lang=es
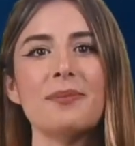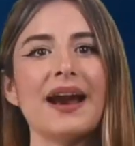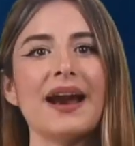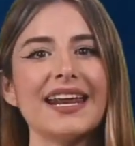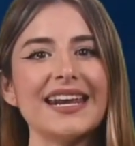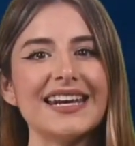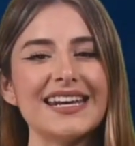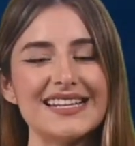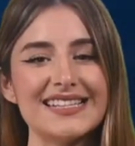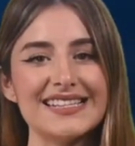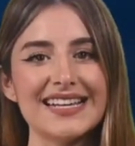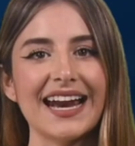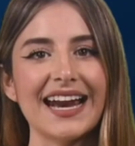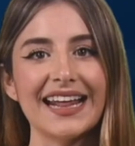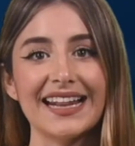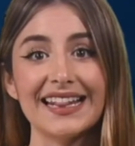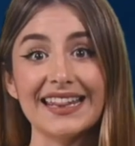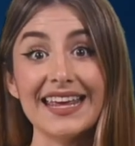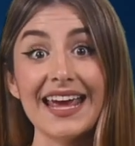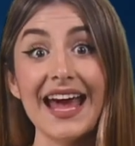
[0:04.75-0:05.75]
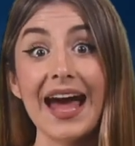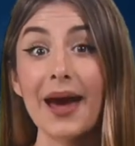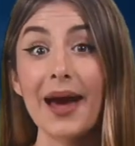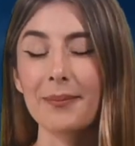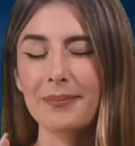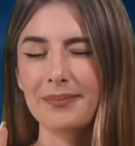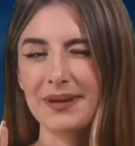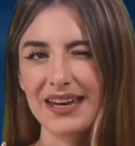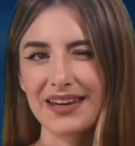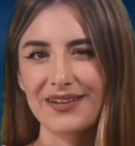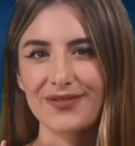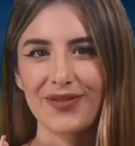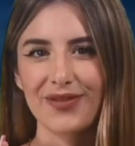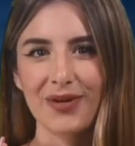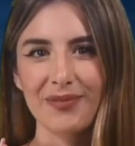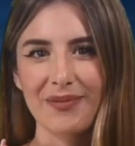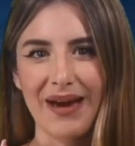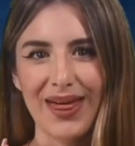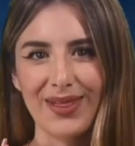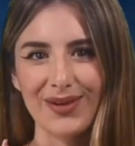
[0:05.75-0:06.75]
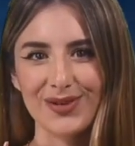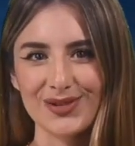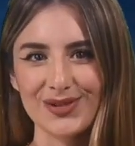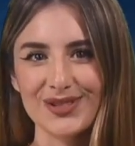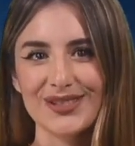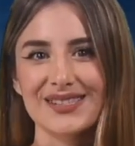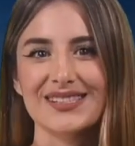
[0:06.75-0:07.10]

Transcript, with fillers: para iniciar el día bien informados.